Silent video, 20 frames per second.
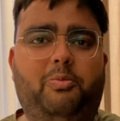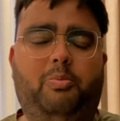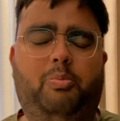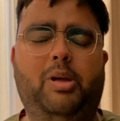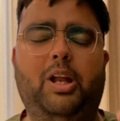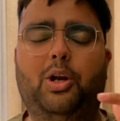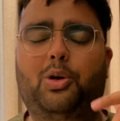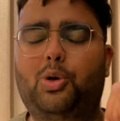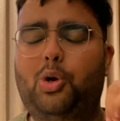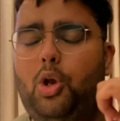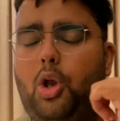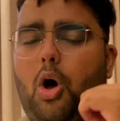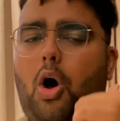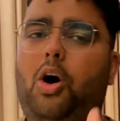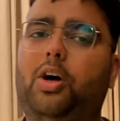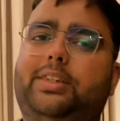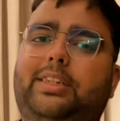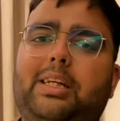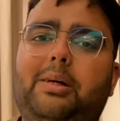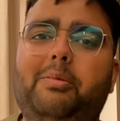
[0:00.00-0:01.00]
बिल्कुल
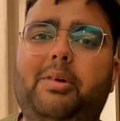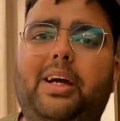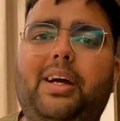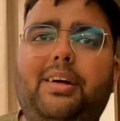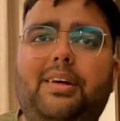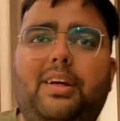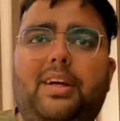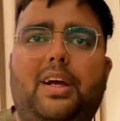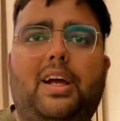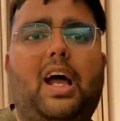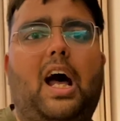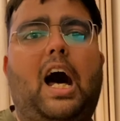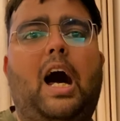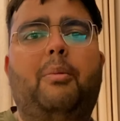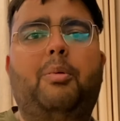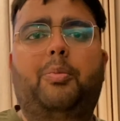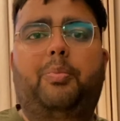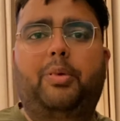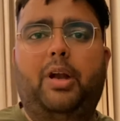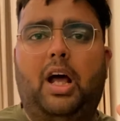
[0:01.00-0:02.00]
औसम है आप
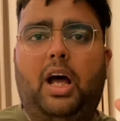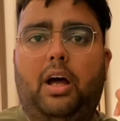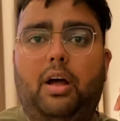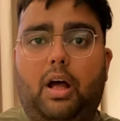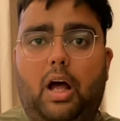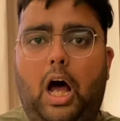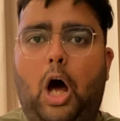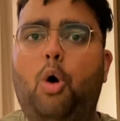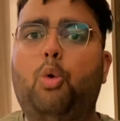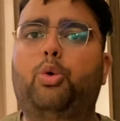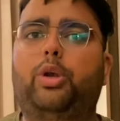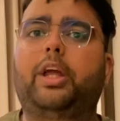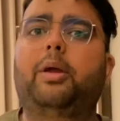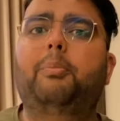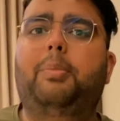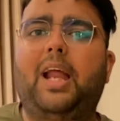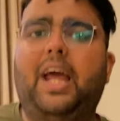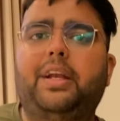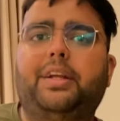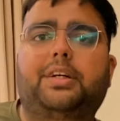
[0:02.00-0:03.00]
अपना आउटिंग
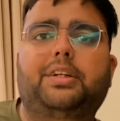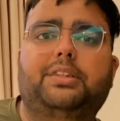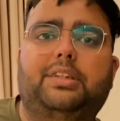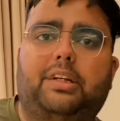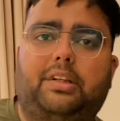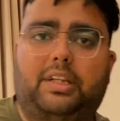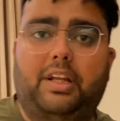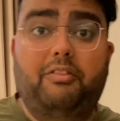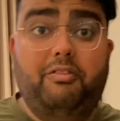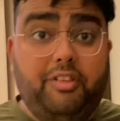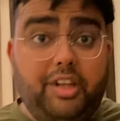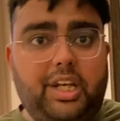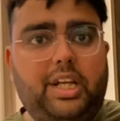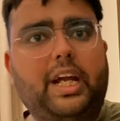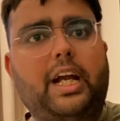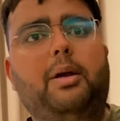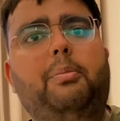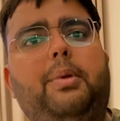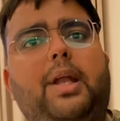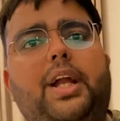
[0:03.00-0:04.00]
प्लान कर सकते हैं
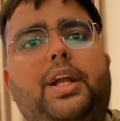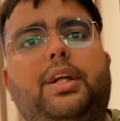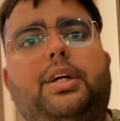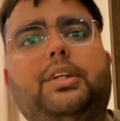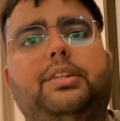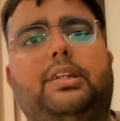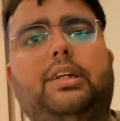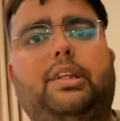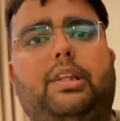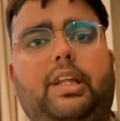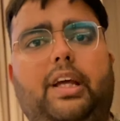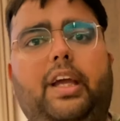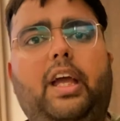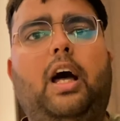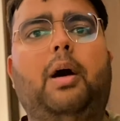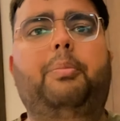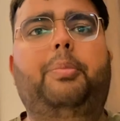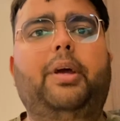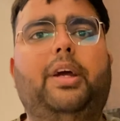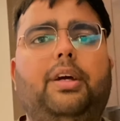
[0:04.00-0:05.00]
वीकेंड प्लान कर सकते हैं
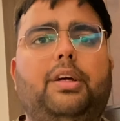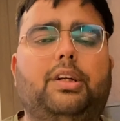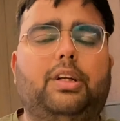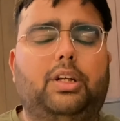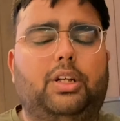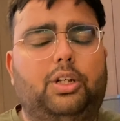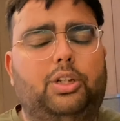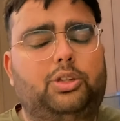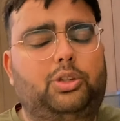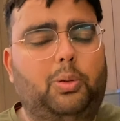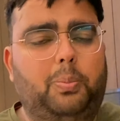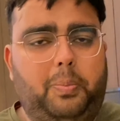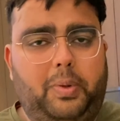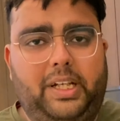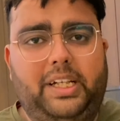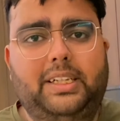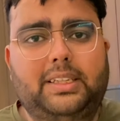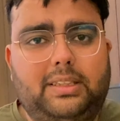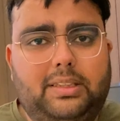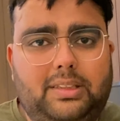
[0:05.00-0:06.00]
यहाँ पे सो
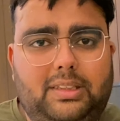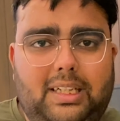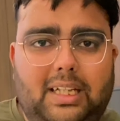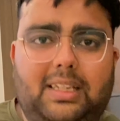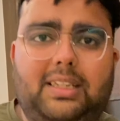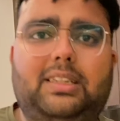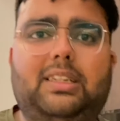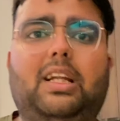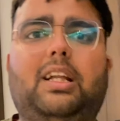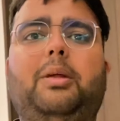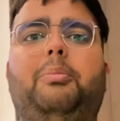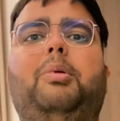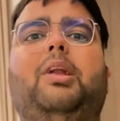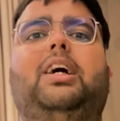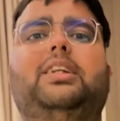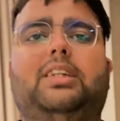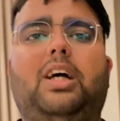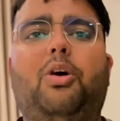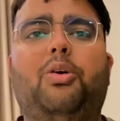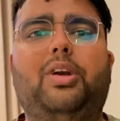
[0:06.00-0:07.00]
प्लीज जल्दी जल्दी
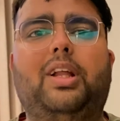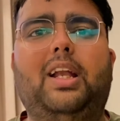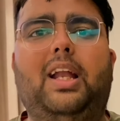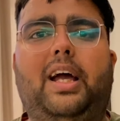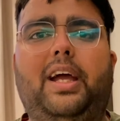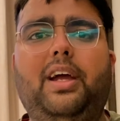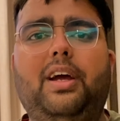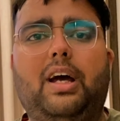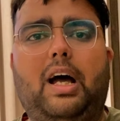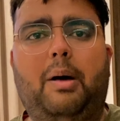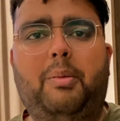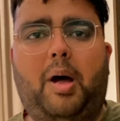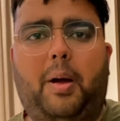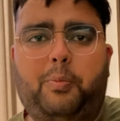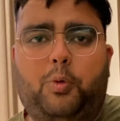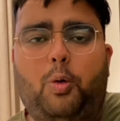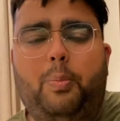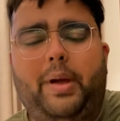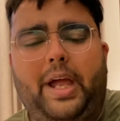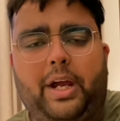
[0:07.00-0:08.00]
प्लाजा होटल आए अब
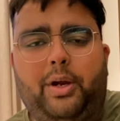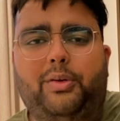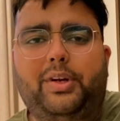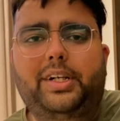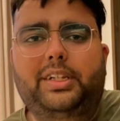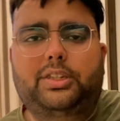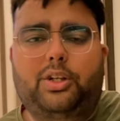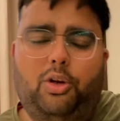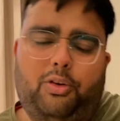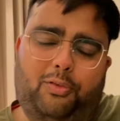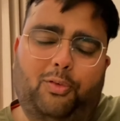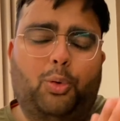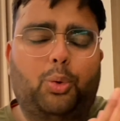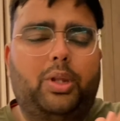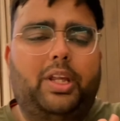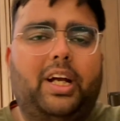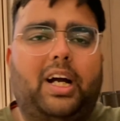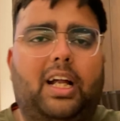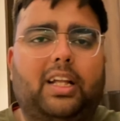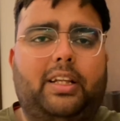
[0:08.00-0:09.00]
आपको बैंकुएट्स और फूड
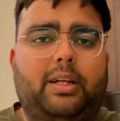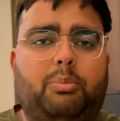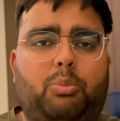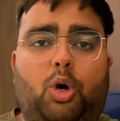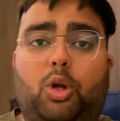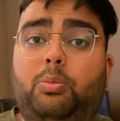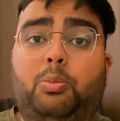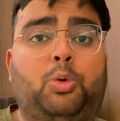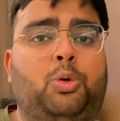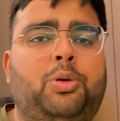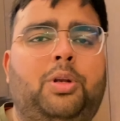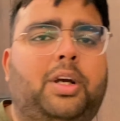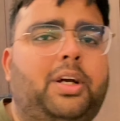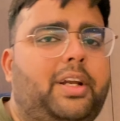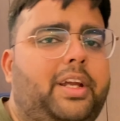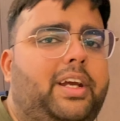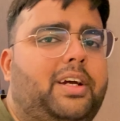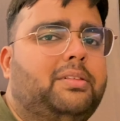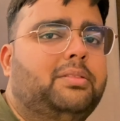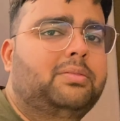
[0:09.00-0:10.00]
दिखाते हैं बहुत भूख लग रही
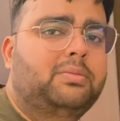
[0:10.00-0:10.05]
है